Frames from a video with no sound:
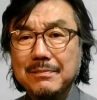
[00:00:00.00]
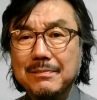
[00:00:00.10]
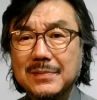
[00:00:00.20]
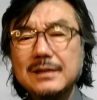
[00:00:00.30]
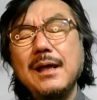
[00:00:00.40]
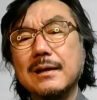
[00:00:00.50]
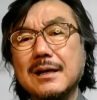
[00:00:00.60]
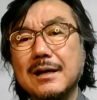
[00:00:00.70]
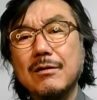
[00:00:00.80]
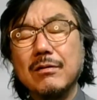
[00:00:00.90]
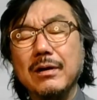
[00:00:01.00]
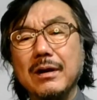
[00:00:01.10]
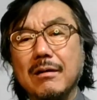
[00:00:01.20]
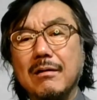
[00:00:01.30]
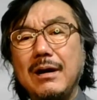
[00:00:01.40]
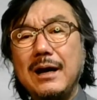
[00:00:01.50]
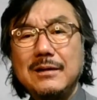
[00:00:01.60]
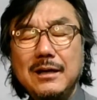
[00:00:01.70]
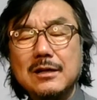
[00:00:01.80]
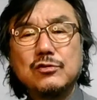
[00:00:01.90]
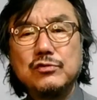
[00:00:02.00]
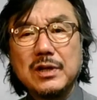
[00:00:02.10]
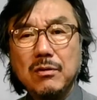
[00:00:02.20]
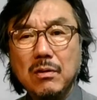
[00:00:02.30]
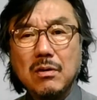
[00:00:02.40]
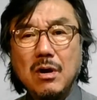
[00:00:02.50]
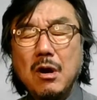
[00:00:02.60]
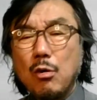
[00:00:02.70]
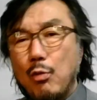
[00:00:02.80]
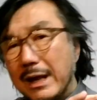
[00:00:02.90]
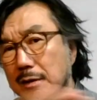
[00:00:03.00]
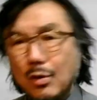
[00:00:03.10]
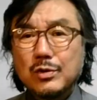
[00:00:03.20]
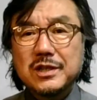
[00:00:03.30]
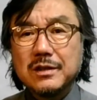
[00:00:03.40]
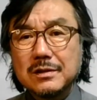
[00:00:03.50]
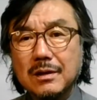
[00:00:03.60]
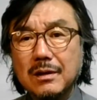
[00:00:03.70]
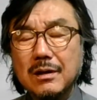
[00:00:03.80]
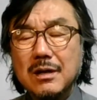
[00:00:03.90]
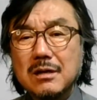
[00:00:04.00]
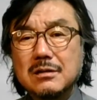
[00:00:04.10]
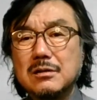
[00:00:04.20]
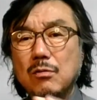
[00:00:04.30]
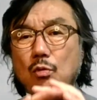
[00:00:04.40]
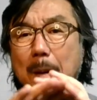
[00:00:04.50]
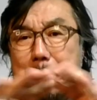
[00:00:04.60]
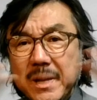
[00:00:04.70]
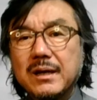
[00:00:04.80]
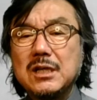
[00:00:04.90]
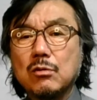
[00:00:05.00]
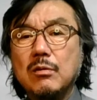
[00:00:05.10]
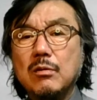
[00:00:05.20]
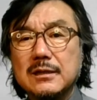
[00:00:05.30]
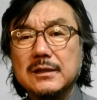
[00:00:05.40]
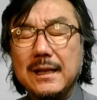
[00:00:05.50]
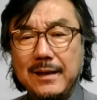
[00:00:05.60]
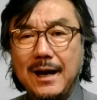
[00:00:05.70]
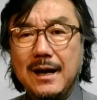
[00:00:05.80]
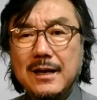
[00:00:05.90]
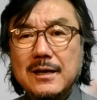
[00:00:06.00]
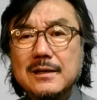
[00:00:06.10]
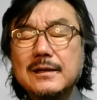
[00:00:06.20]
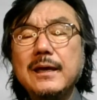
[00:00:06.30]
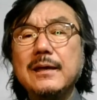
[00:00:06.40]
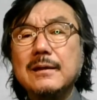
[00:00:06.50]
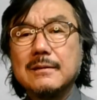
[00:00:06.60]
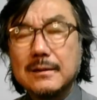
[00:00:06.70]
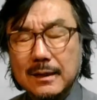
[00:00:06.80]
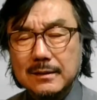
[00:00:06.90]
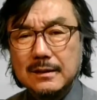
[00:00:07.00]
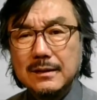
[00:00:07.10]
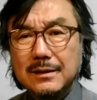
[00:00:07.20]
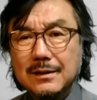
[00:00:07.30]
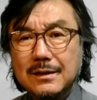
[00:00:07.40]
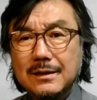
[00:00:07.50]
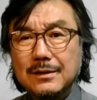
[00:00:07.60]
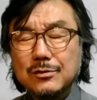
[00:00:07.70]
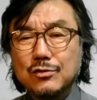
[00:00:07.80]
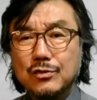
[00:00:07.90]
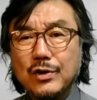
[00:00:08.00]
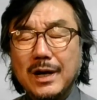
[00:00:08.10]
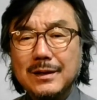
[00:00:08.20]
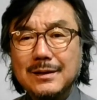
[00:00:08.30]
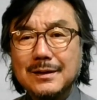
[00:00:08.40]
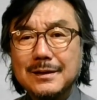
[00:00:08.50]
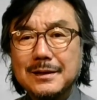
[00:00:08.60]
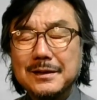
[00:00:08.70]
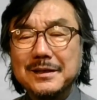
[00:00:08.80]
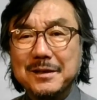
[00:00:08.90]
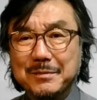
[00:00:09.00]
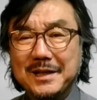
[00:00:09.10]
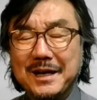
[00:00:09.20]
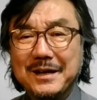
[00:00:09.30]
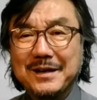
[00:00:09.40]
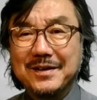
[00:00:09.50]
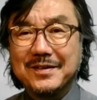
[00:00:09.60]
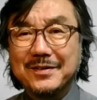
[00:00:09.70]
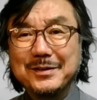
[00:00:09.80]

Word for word: 그때 안타까운 거예요. 하나의 주제로 관통시켜서 그것을 완벽한 책으로 만들어낸다. 이게 대단히 중요한 일입니다. 오늘